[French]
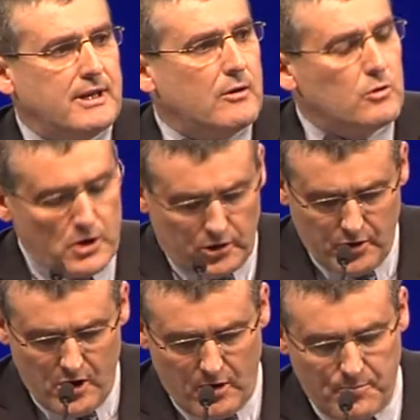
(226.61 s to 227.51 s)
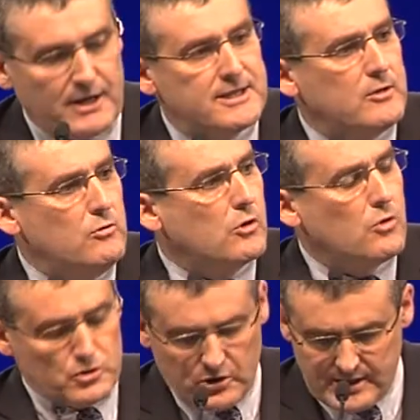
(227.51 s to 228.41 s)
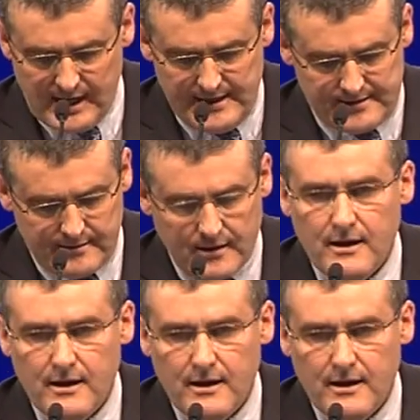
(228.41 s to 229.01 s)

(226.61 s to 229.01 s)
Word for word: à longueur d'heure par les élus locaux socialistes.